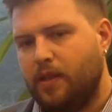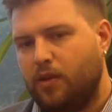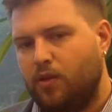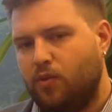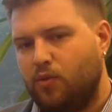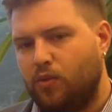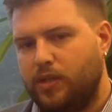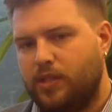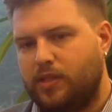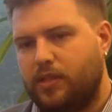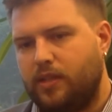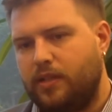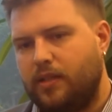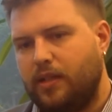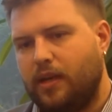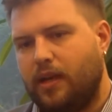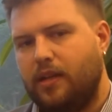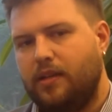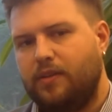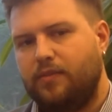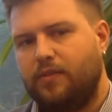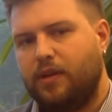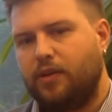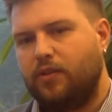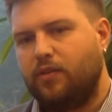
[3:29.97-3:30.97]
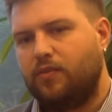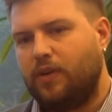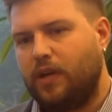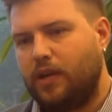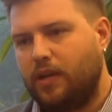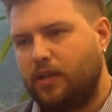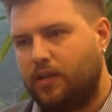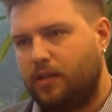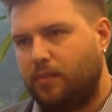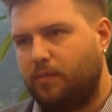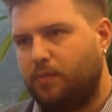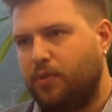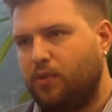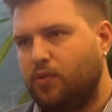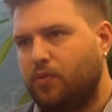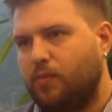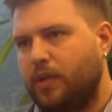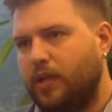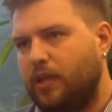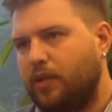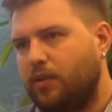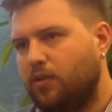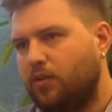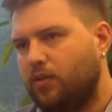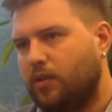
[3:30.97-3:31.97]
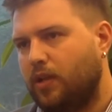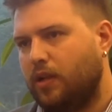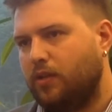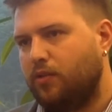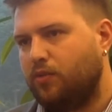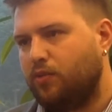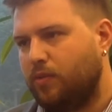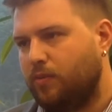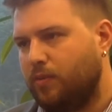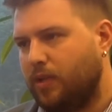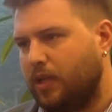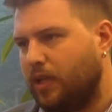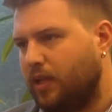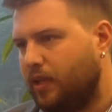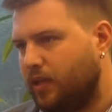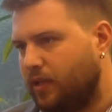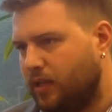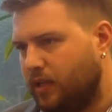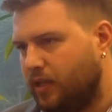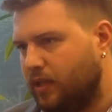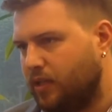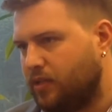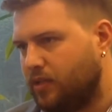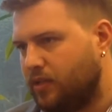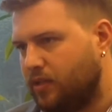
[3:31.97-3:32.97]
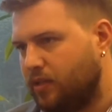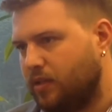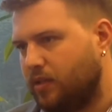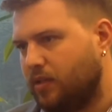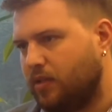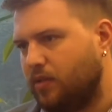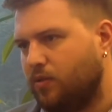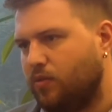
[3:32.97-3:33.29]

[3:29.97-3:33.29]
Questi tagli vanno avanti più o meno dal 2010,